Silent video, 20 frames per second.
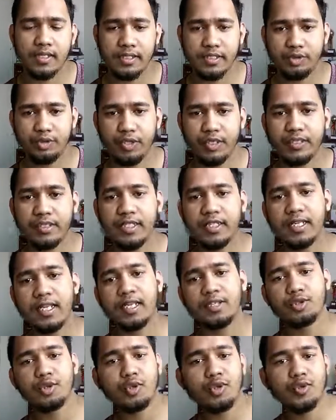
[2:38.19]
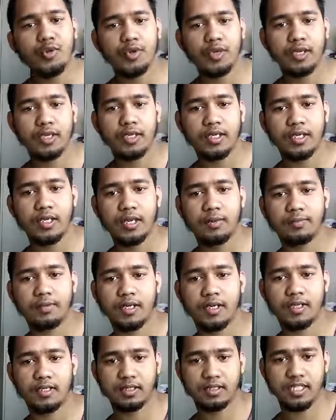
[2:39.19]
স্টুডেন্টদেরকে জোর করে
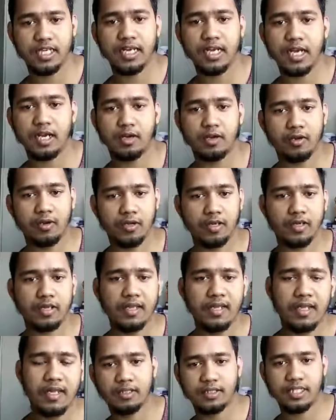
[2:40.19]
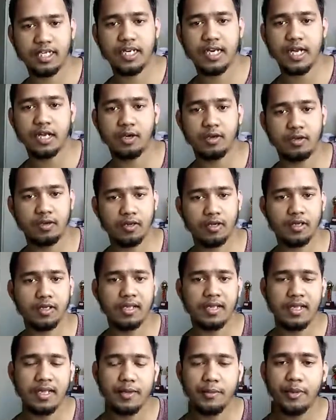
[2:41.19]
আপনার শেখানো হয় এবং এটা ভালো
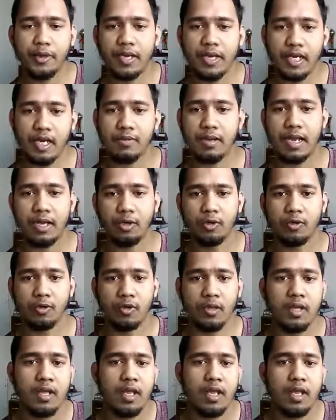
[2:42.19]
এবং বাংলাদেশের